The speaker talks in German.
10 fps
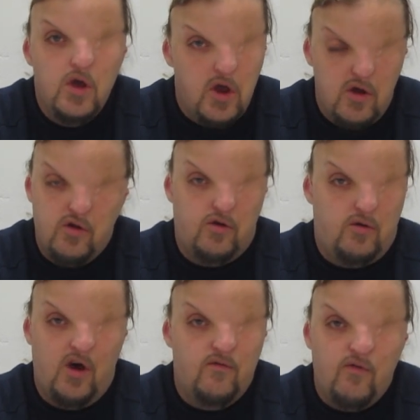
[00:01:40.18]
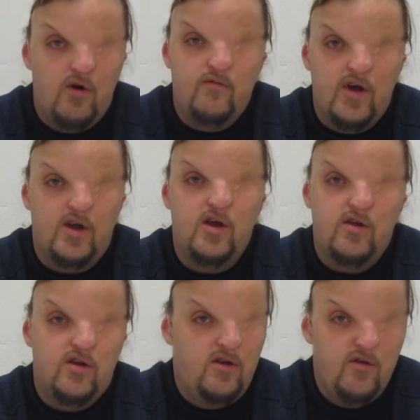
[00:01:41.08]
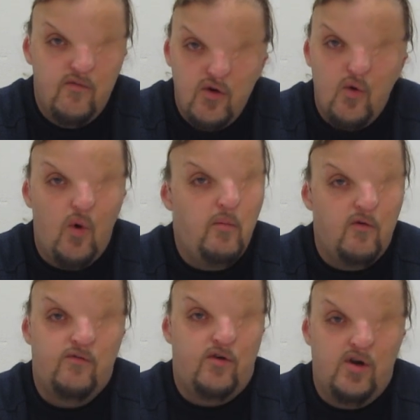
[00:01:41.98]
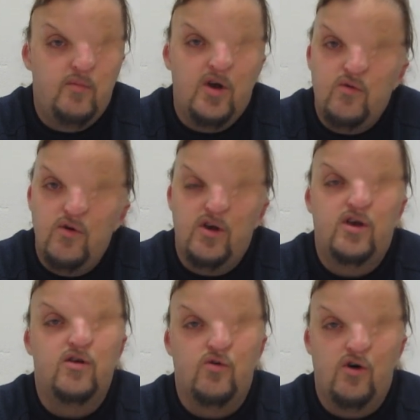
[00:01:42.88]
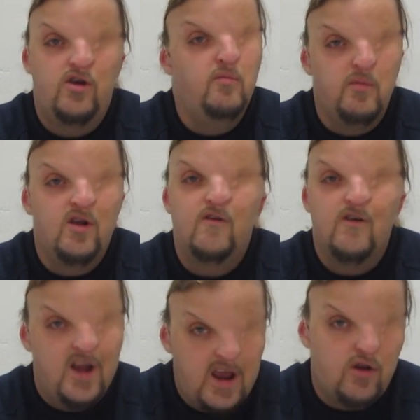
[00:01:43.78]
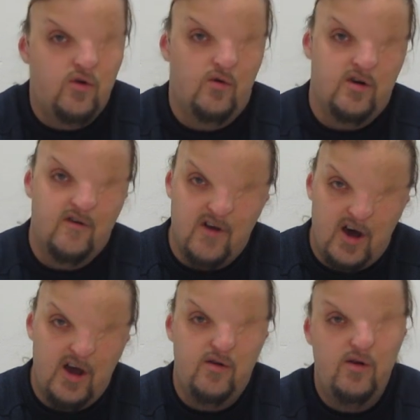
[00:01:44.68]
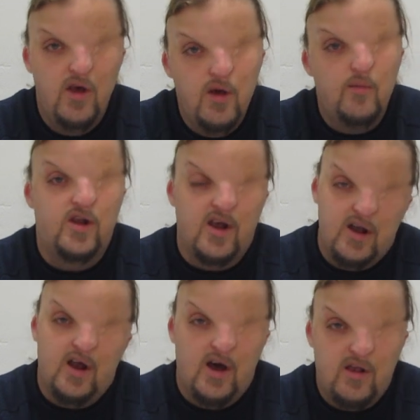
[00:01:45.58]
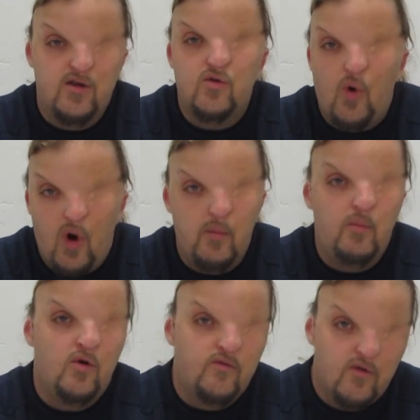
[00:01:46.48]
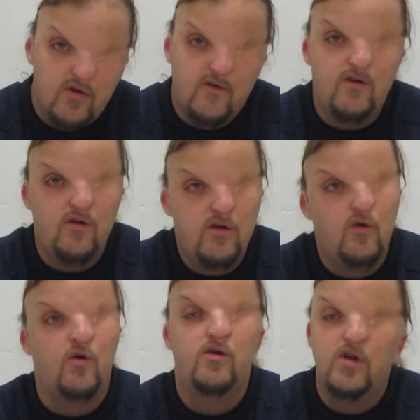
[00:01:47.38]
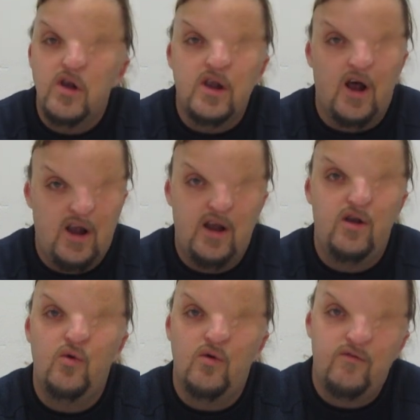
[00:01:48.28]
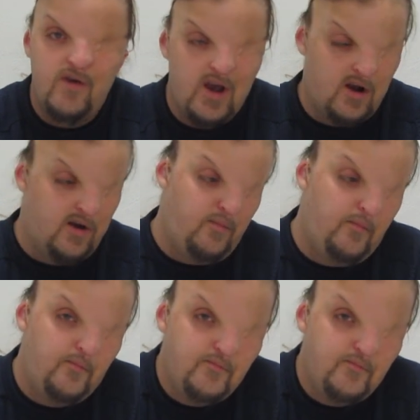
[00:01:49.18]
ist ein vollwertiges Individuum und von einem natürlich gezeugten Mensch nicht zu unterscheiden mit seinen eigenen Träumen und Wünschen und Talenten und Fehlern.